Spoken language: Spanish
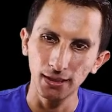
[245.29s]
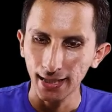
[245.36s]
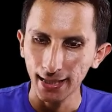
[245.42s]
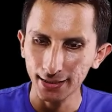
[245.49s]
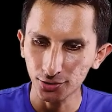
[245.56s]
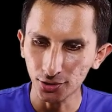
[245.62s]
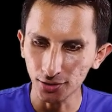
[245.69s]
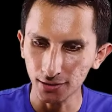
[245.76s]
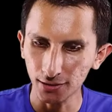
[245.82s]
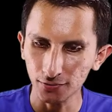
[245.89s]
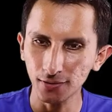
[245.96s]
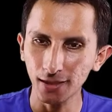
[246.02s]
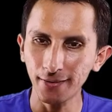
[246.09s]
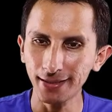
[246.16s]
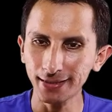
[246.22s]
Entonces,
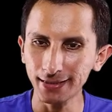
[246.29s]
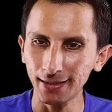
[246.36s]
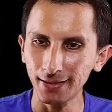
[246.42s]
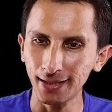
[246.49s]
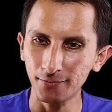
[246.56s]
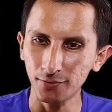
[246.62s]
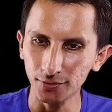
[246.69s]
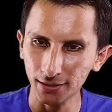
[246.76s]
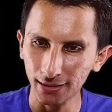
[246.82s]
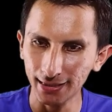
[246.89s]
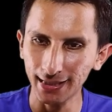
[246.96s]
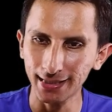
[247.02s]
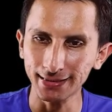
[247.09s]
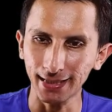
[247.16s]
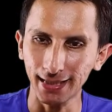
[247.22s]
una vez que demos
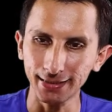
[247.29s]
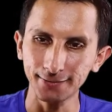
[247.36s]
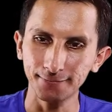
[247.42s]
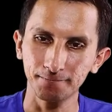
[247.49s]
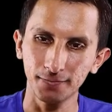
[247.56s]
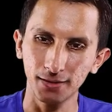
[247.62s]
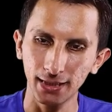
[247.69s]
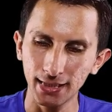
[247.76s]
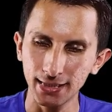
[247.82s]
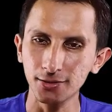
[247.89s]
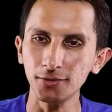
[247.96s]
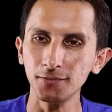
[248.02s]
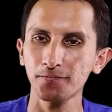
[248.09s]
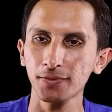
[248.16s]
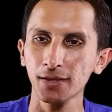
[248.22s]
clic atrás,
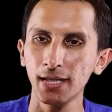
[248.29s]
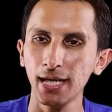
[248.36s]
listo.